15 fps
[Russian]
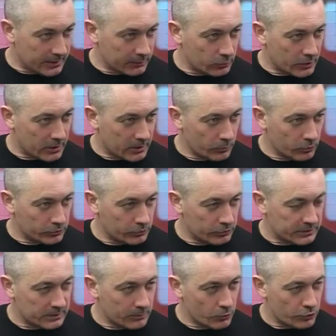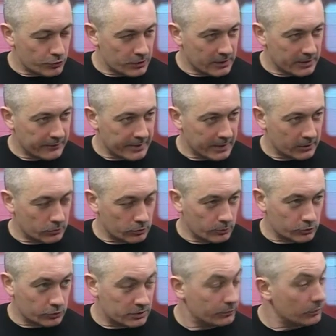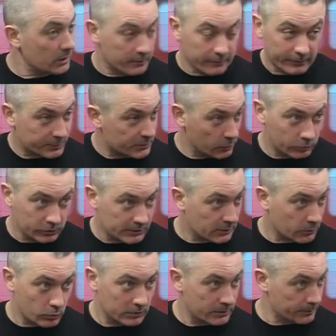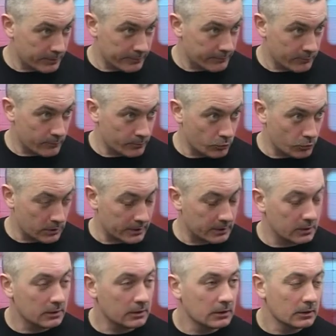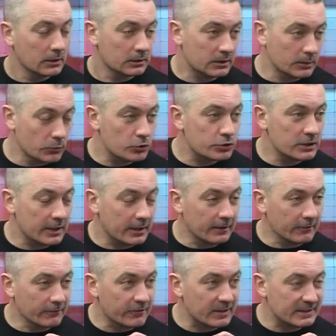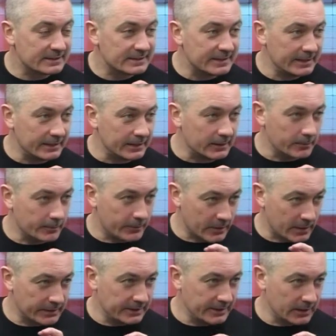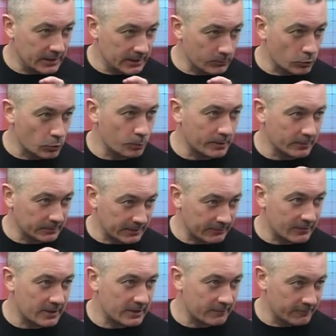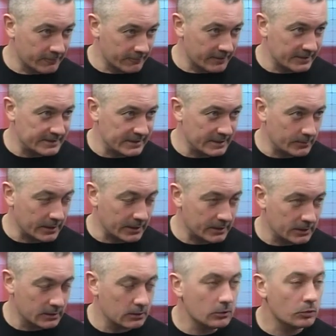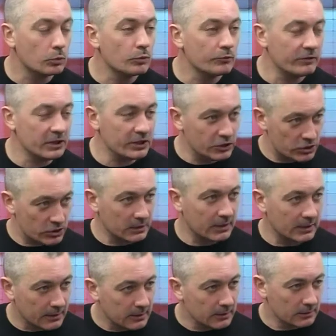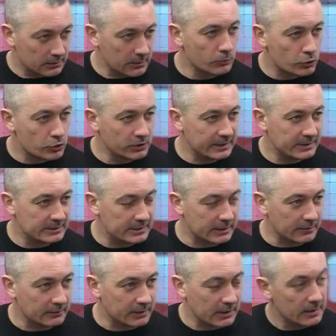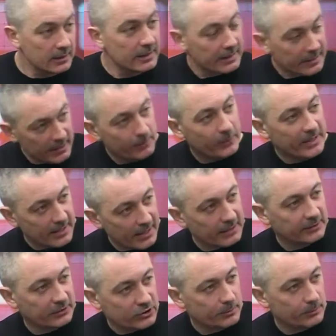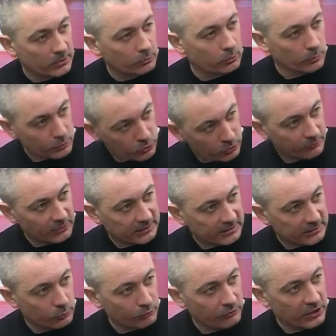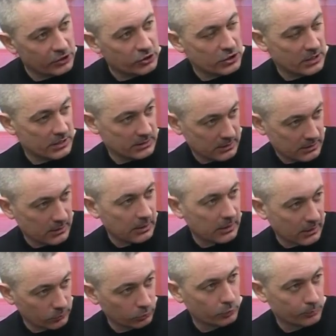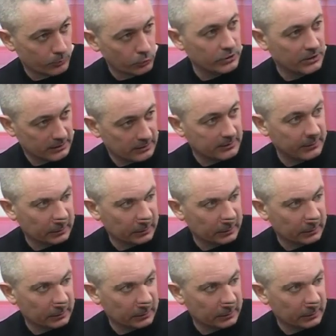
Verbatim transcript: которые работают с таможней, говорят о том, что сегодня в абсолютно законном правовом поле таможня в разы по отдельным группам товаров ввозимых увеличила таможенные ставки. И понятно же потом, что вот это увеличение, оно будет